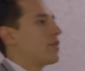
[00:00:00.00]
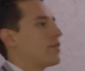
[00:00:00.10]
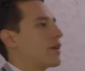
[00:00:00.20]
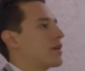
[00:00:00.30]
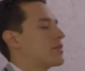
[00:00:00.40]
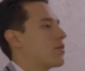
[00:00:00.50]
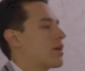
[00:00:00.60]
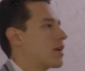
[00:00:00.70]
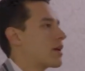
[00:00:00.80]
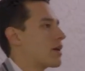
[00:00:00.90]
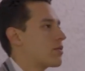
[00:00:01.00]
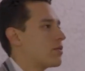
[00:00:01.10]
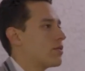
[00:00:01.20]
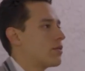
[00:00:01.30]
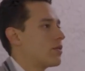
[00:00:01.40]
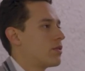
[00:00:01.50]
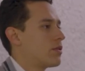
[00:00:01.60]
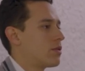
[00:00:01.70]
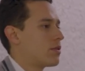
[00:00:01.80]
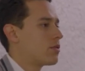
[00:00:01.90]
Déjese el en el carro. Yo
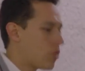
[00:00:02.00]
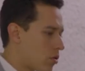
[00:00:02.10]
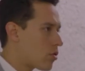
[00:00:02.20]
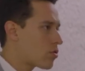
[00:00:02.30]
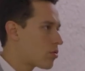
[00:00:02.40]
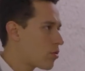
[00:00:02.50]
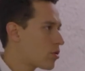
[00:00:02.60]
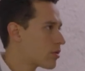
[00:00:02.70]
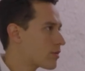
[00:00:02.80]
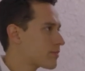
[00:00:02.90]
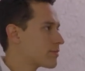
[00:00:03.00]
voy, no te No, no, no, yo voy. No, yo